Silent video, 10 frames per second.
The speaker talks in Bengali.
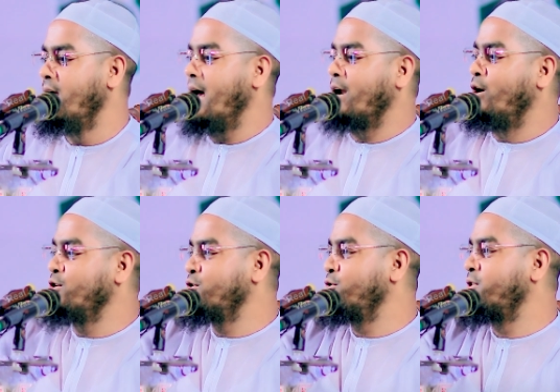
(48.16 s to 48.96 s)
আর
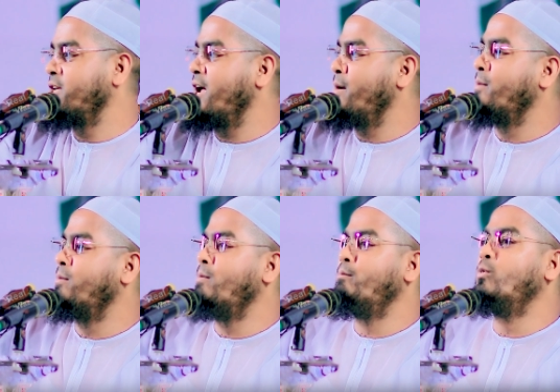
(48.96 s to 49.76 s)
হজরতেরা
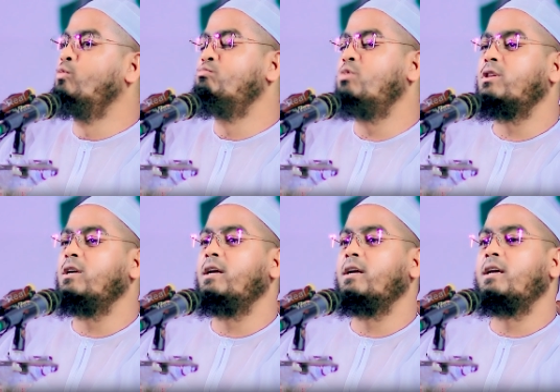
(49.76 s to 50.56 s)

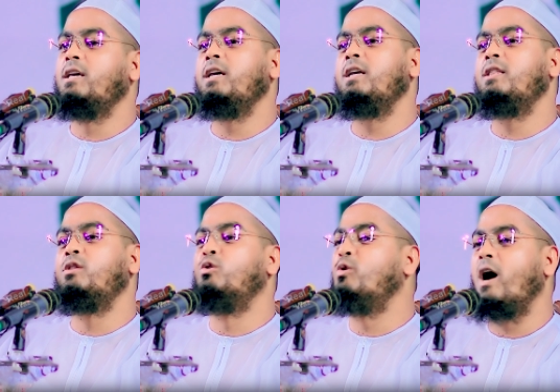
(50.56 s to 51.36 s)
উম্মতের কি
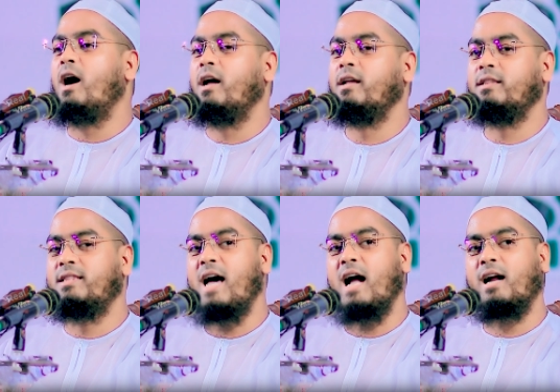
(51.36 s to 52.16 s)
ধোঁয়া
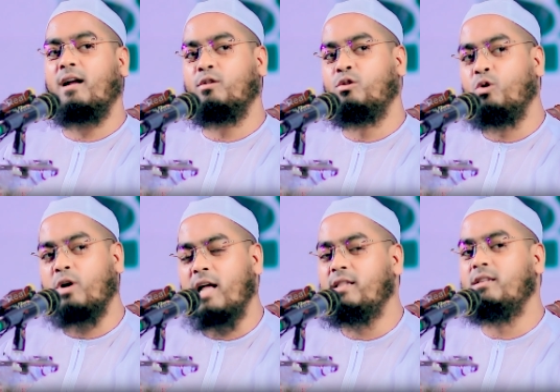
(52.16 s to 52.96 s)

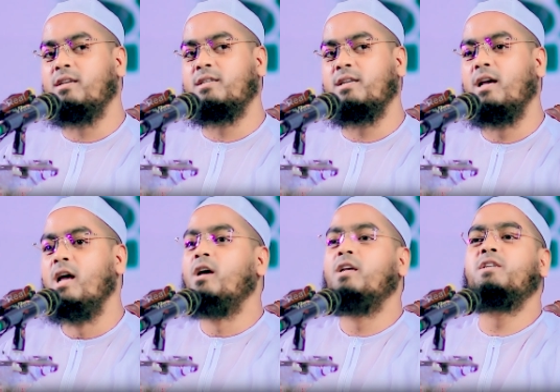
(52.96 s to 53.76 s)
ধোকা দিতেছে
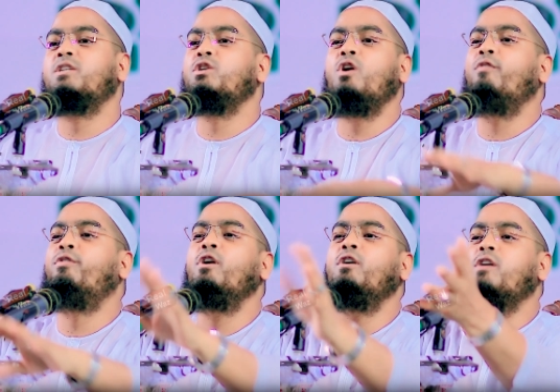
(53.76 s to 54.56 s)

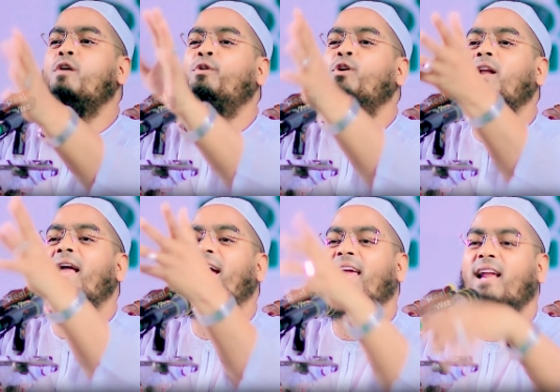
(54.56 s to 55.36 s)
নফল টফল
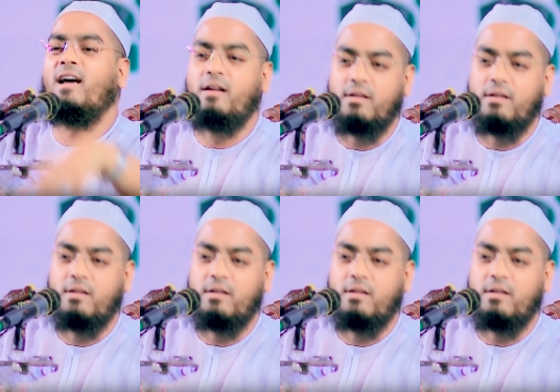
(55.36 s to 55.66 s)
লাগে না